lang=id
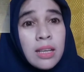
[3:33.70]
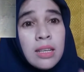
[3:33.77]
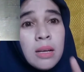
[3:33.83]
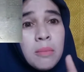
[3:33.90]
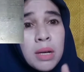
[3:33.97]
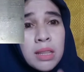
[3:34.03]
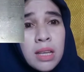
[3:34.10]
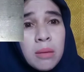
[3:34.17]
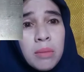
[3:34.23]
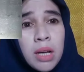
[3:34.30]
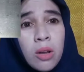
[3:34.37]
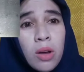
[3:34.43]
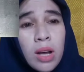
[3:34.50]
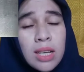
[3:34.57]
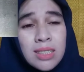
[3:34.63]
Yang
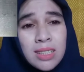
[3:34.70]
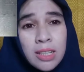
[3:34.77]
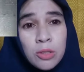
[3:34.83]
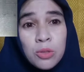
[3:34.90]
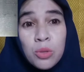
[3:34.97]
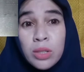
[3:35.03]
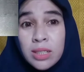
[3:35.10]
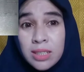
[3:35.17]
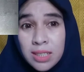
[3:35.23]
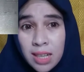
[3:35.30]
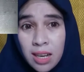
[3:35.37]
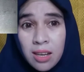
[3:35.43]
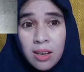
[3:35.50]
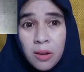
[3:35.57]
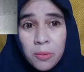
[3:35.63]
pertama, lokasinya itu sulit
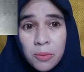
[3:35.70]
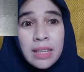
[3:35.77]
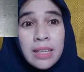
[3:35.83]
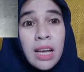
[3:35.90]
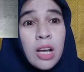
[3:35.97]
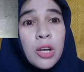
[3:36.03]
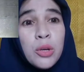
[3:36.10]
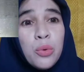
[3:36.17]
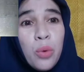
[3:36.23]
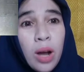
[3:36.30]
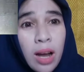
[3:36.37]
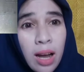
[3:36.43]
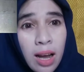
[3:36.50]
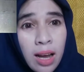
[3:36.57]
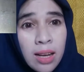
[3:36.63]
dijangkau. Yang
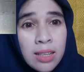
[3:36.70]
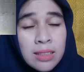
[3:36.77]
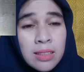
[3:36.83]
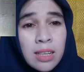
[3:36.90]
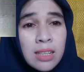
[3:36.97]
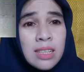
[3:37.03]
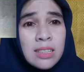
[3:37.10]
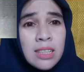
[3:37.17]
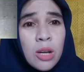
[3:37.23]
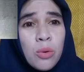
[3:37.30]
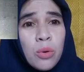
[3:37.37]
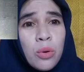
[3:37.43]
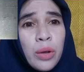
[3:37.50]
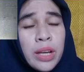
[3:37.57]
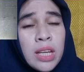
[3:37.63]
kedua, ternyata
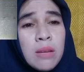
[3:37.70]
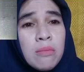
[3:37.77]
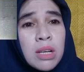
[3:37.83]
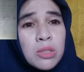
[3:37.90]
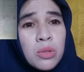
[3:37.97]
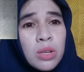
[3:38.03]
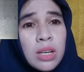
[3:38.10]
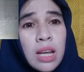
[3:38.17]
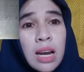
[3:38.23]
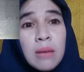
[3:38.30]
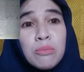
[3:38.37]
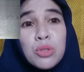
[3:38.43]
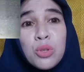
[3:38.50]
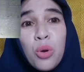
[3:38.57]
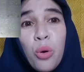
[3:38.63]
gunung ini masuk ke
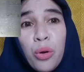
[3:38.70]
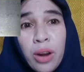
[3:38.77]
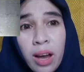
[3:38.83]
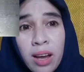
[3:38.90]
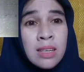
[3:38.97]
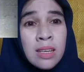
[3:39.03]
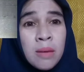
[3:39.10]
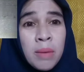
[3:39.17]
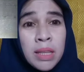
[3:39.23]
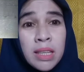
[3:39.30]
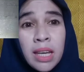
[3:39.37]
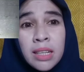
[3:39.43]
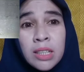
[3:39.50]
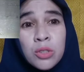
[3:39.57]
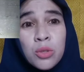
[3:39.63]
dalam zona
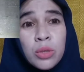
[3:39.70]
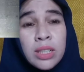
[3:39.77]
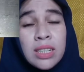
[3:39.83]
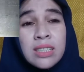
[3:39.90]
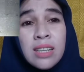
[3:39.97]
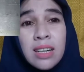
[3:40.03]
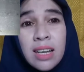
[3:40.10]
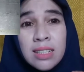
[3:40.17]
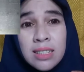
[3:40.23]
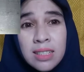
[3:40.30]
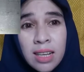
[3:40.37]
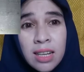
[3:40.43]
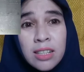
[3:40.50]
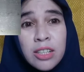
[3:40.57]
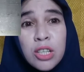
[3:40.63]
kematian yang sulit
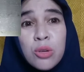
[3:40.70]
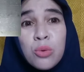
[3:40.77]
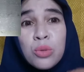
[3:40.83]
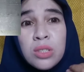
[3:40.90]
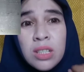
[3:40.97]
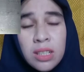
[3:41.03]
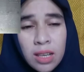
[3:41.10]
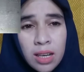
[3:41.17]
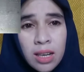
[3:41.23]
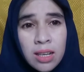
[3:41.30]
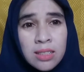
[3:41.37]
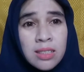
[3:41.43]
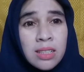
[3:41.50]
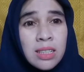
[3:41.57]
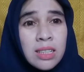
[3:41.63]
dijelaskan di Rusia.
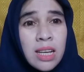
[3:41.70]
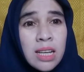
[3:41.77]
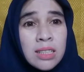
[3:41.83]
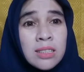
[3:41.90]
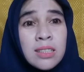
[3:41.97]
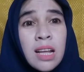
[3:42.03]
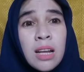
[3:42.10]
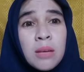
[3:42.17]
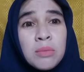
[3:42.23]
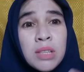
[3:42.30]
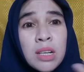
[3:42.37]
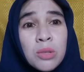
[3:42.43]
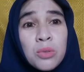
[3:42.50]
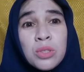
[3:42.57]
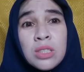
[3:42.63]
Setidaknya dalam
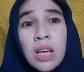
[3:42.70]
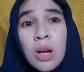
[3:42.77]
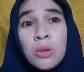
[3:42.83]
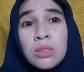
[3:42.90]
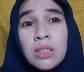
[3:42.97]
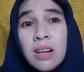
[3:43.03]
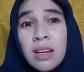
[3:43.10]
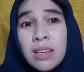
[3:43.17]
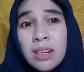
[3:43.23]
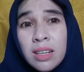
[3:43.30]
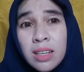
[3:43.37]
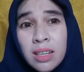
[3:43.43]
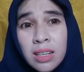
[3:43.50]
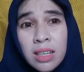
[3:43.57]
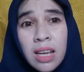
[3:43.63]
100 tahun terakhir
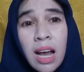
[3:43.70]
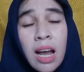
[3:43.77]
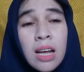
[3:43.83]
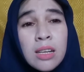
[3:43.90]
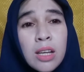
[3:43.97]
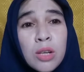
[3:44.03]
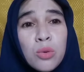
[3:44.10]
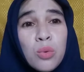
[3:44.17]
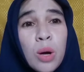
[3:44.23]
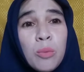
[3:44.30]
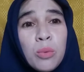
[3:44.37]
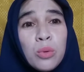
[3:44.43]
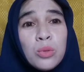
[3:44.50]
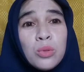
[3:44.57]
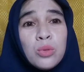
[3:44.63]
ini ada
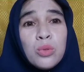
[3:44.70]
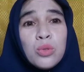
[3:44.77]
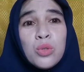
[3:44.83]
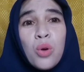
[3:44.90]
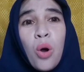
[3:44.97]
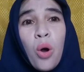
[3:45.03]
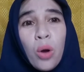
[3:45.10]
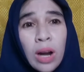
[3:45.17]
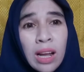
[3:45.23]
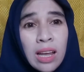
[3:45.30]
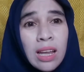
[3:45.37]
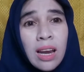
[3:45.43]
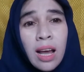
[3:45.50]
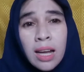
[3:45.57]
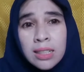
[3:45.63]
27 orang
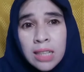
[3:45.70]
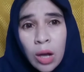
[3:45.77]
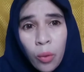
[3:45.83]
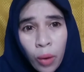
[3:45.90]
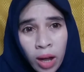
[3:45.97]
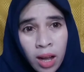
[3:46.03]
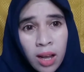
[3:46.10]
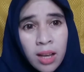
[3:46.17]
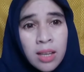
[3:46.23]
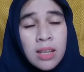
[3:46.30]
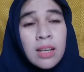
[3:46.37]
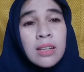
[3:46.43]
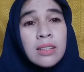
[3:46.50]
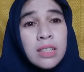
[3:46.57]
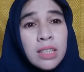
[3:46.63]
kehilangan nyawa
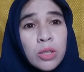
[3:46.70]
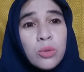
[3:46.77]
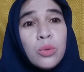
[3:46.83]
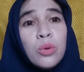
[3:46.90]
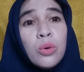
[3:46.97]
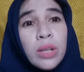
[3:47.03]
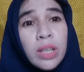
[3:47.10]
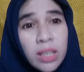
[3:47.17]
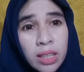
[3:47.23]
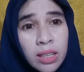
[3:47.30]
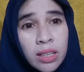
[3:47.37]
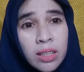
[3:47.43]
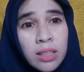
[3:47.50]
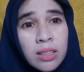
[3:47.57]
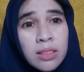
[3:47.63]
di gunung
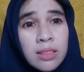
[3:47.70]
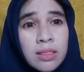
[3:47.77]
ini.